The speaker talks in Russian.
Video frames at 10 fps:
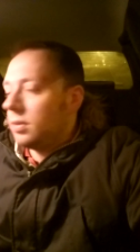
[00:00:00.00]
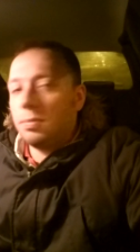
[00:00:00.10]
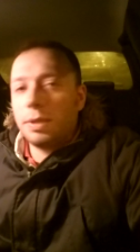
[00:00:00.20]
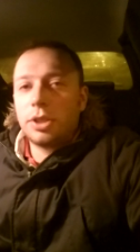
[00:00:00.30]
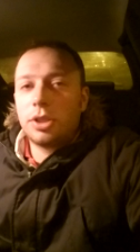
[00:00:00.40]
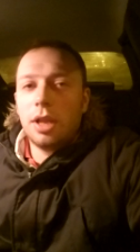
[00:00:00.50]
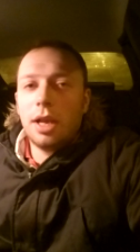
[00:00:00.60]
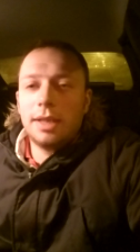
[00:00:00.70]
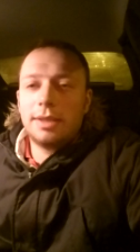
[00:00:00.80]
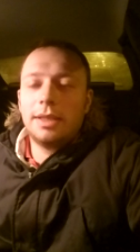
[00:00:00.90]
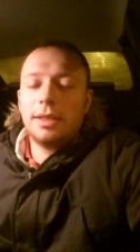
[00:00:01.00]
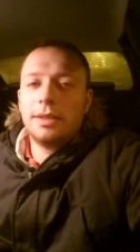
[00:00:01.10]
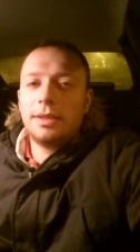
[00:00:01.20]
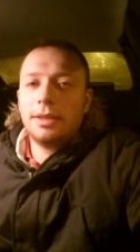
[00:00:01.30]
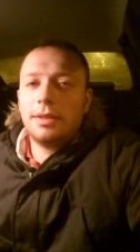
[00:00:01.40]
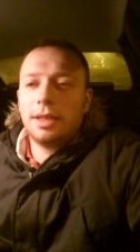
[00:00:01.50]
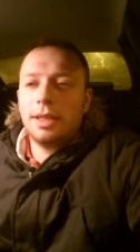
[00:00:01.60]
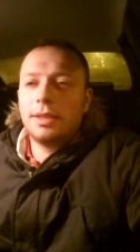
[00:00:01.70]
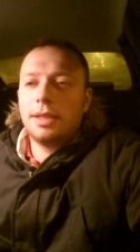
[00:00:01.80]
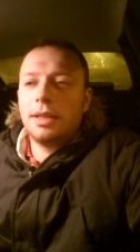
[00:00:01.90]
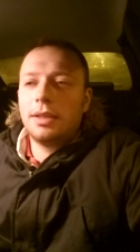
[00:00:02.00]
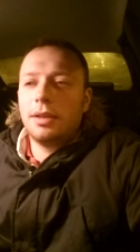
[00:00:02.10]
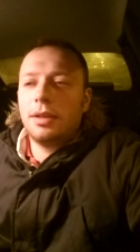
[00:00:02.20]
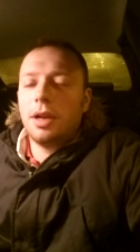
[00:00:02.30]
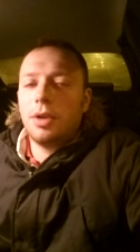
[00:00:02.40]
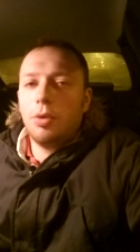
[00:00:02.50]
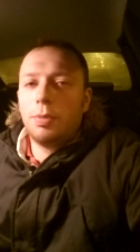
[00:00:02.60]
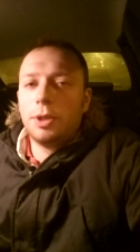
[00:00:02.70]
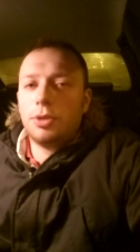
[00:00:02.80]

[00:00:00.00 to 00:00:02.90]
пришла синхронизаторы коробки.